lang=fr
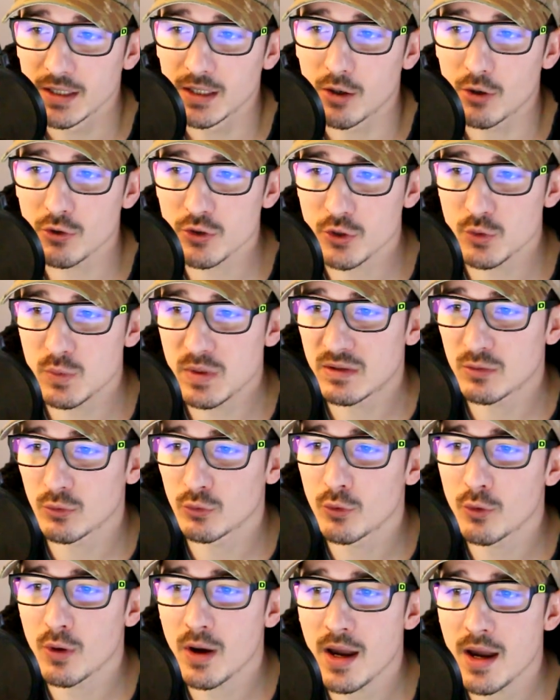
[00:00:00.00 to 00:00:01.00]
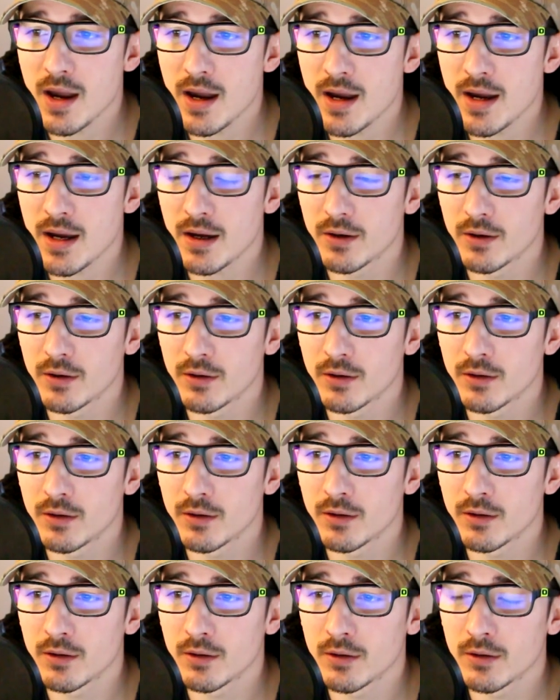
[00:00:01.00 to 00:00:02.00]
Ensuite, on aura,
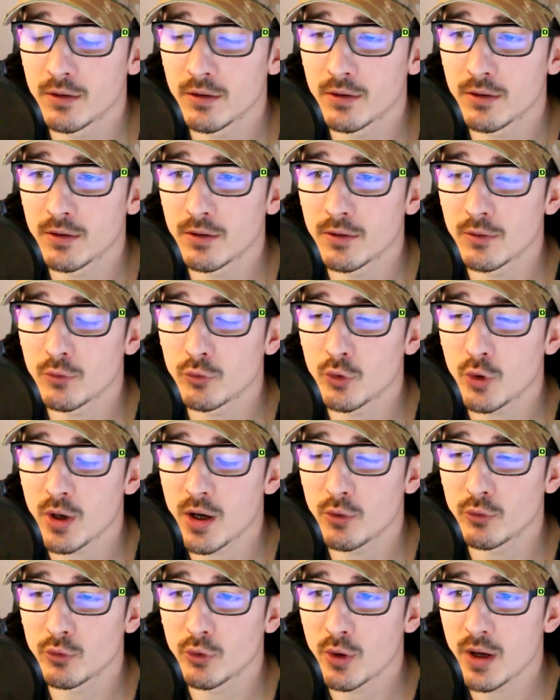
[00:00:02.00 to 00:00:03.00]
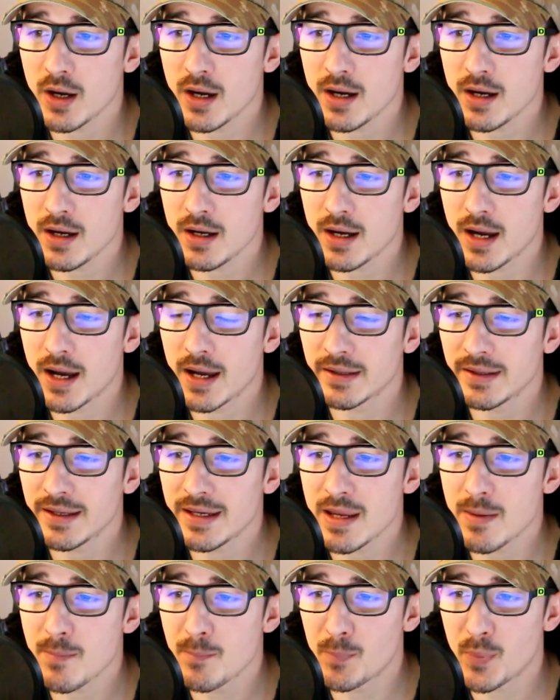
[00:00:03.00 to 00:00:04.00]
euh, on aura, on aura un
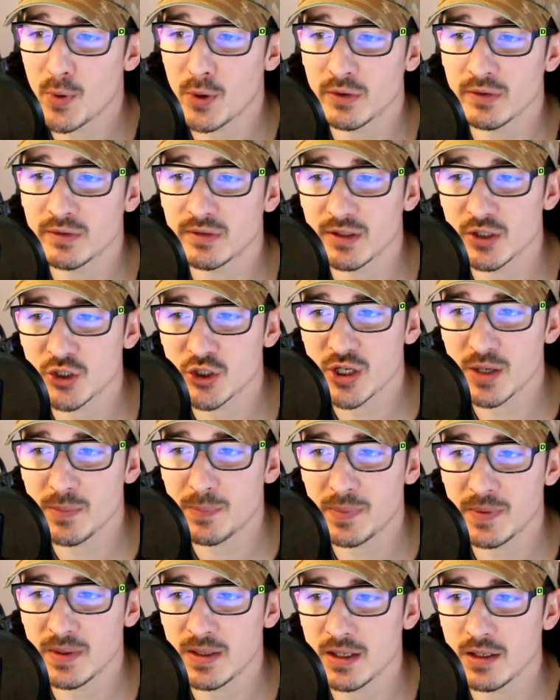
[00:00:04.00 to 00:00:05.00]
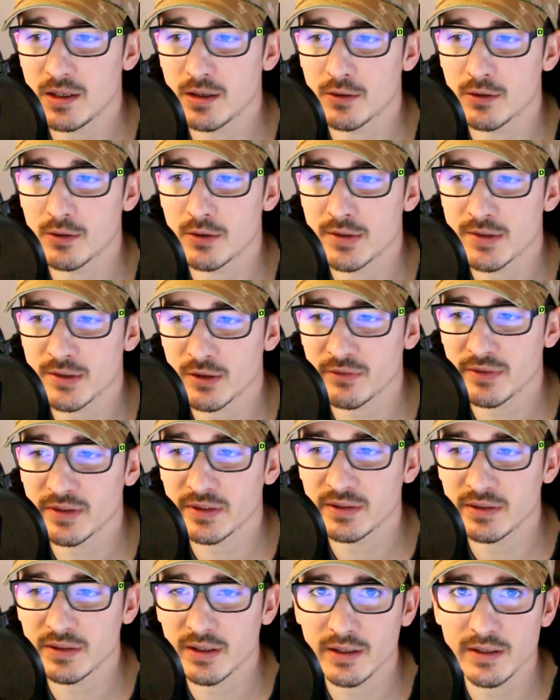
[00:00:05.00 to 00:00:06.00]
IM Point GP
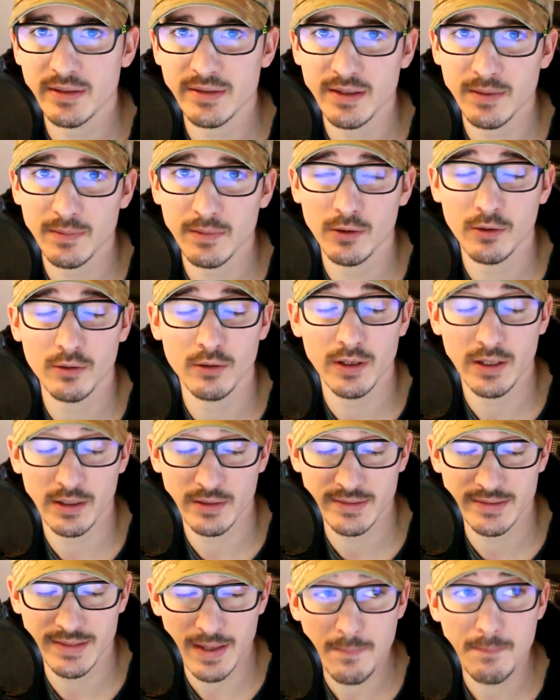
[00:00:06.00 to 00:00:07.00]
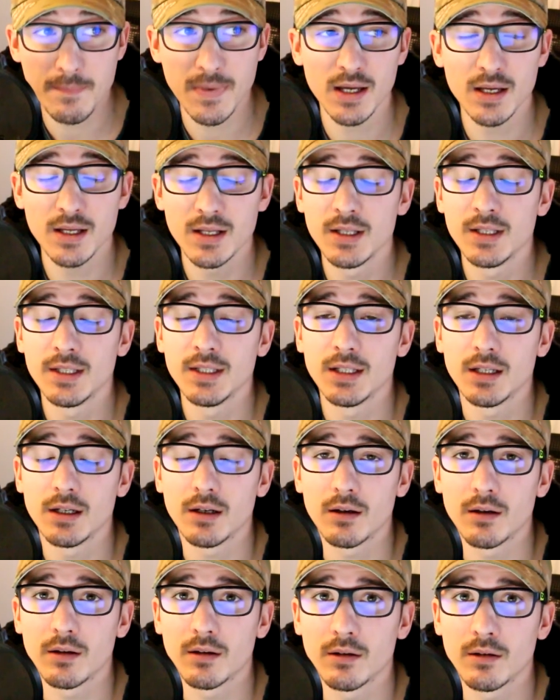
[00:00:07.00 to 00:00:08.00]
121 euh, SM.
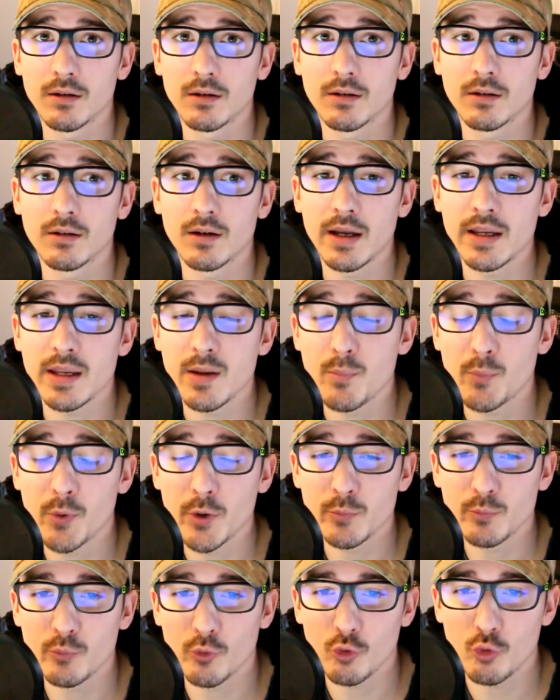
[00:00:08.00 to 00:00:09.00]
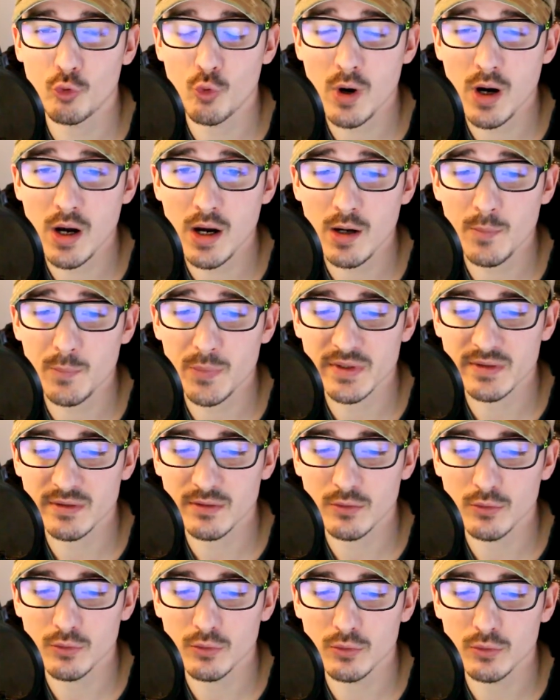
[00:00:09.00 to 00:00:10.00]
Euh, IM Point pourquoi Parce
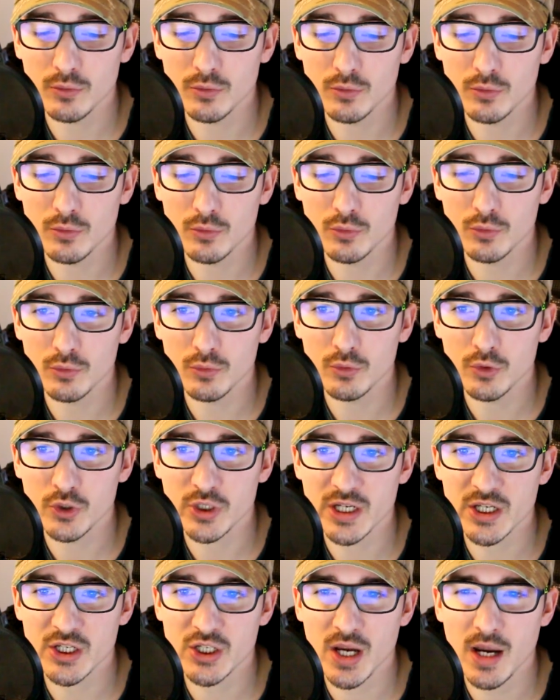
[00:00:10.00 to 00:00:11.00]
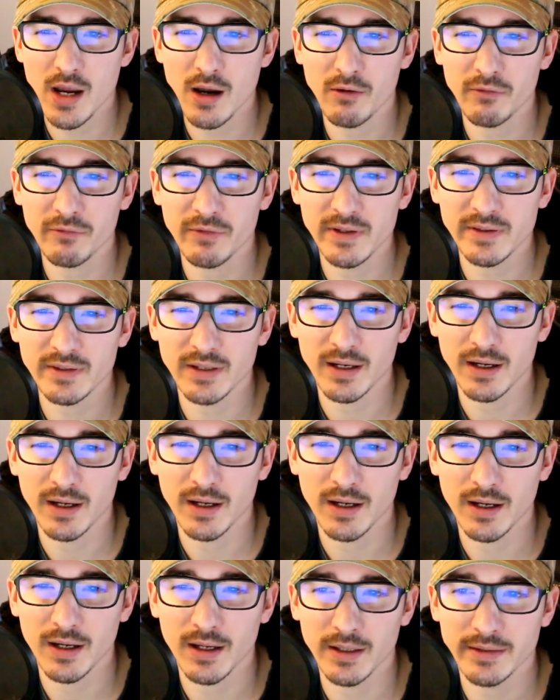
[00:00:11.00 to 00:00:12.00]
que j'ai déjà en fait
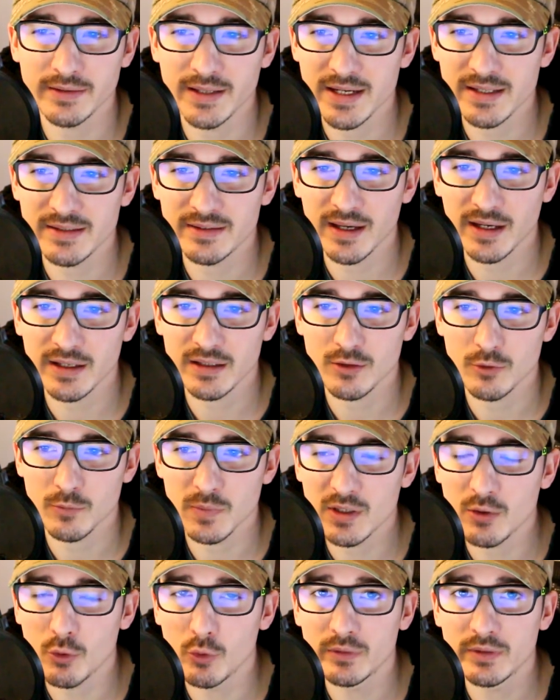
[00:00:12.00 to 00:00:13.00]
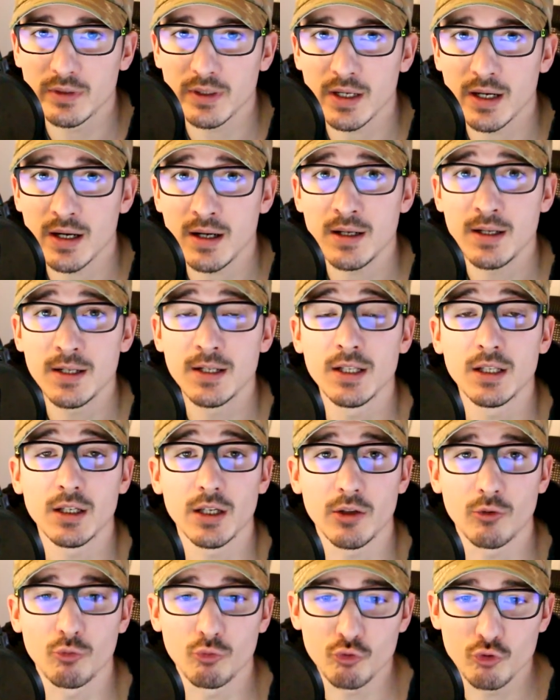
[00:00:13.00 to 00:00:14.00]
un DITAC micro T1
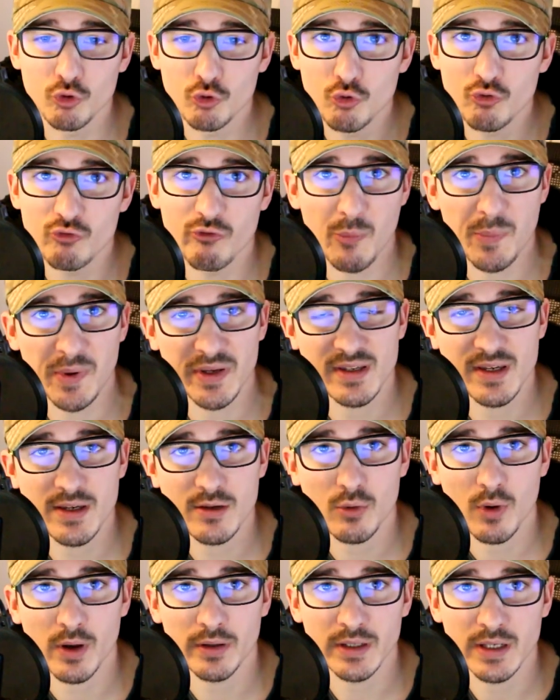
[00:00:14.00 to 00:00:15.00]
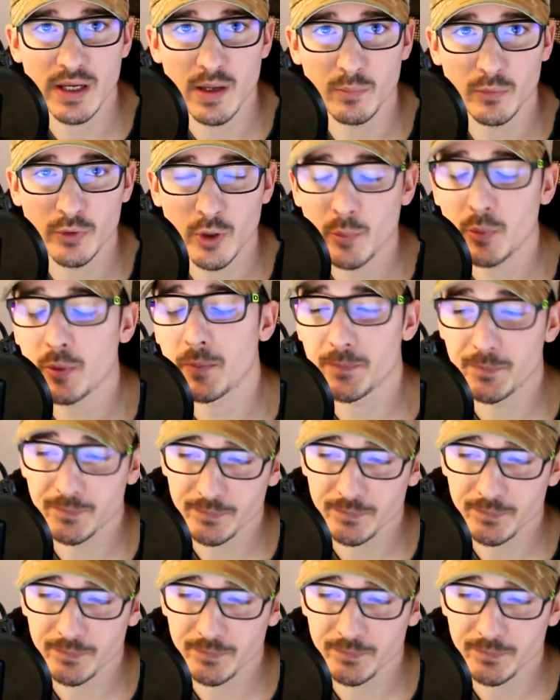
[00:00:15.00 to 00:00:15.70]
et donc du coup je vais passer sur un IM Top.